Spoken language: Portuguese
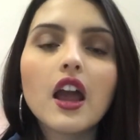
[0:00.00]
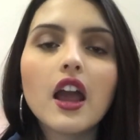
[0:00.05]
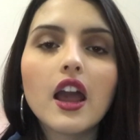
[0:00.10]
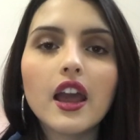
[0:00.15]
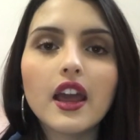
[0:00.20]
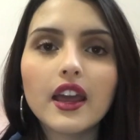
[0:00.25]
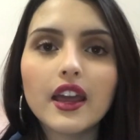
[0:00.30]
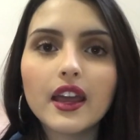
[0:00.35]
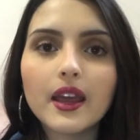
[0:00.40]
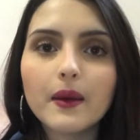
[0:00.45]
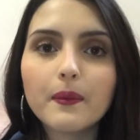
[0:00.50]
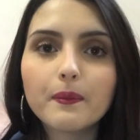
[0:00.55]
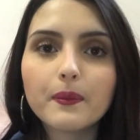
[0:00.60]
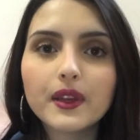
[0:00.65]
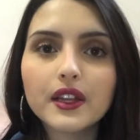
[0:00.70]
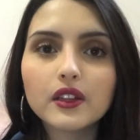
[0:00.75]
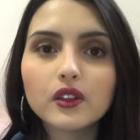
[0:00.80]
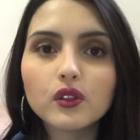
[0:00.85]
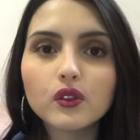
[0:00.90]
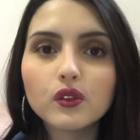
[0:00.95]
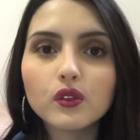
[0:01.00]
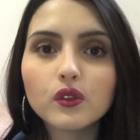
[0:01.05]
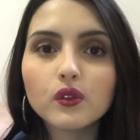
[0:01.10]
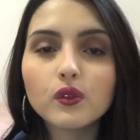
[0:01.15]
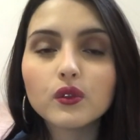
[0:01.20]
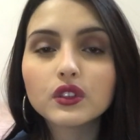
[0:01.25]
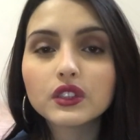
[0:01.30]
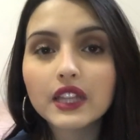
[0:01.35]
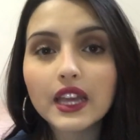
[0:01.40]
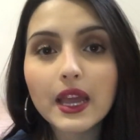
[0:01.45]
é,
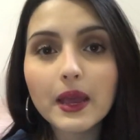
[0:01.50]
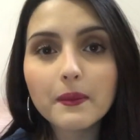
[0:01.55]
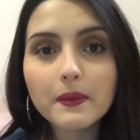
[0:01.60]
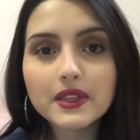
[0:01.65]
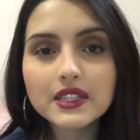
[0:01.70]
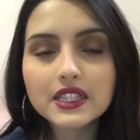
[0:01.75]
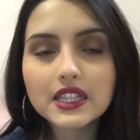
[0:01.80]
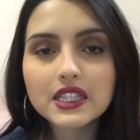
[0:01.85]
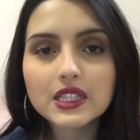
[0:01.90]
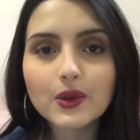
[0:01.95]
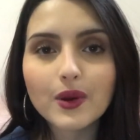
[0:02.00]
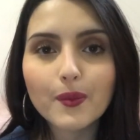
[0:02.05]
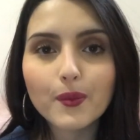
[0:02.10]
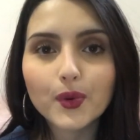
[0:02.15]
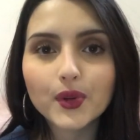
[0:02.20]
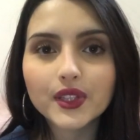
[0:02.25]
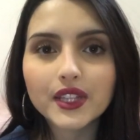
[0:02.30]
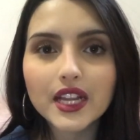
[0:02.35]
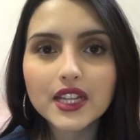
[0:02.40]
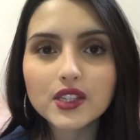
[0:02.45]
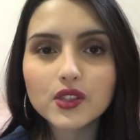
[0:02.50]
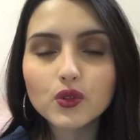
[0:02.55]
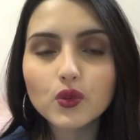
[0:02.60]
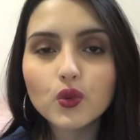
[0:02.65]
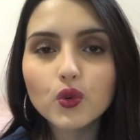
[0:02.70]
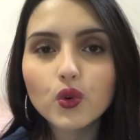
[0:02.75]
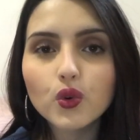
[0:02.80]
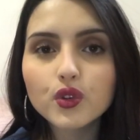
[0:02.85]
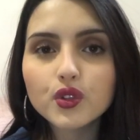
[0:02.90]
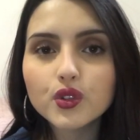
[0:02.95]
pelo temas que são abordados no
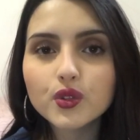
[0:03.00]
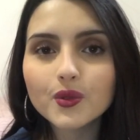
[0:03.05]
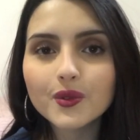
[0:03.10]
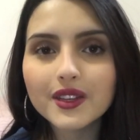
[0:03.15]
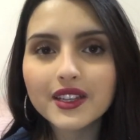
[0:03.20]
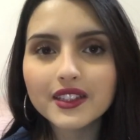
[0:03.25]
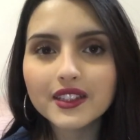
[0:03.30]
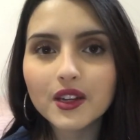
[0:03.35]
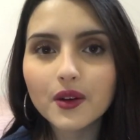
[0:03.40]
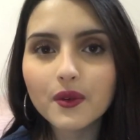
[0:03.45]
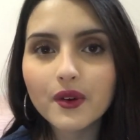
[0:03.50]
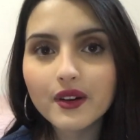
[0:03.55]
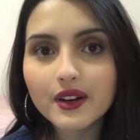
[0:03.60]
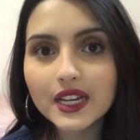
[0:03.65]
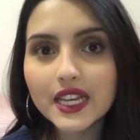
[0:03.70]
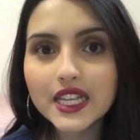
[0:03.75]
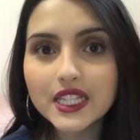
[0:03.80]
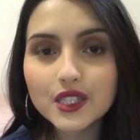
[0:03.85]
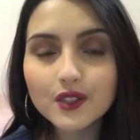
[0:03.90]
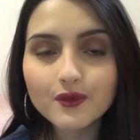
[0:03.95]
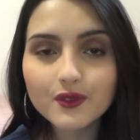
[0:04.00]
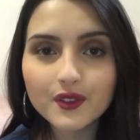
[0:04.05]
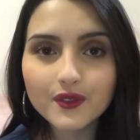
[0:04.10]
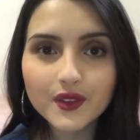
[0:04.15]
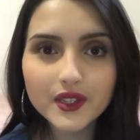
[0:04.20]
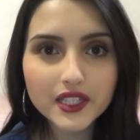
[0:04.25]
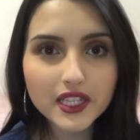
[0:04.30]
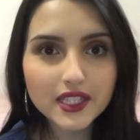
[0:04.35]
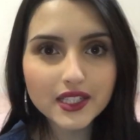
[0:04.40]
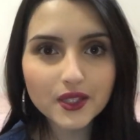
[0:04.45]
curso, então eu resolvi
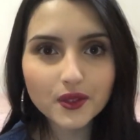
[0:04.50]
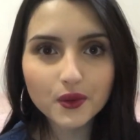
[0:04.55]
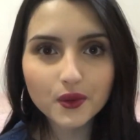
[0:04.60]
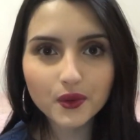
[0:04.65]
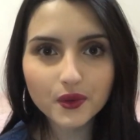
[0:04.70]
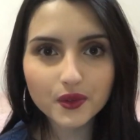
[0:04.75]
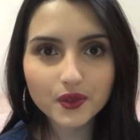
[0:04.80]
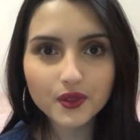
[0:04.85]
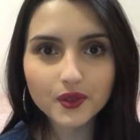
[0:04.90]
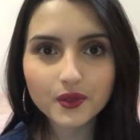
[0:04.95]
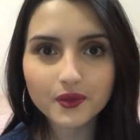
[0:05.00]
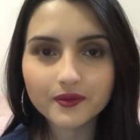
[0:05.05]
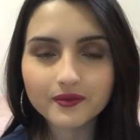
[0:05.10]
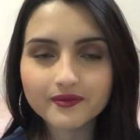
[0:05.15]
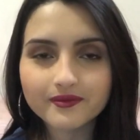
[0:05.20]
fazer esse curso.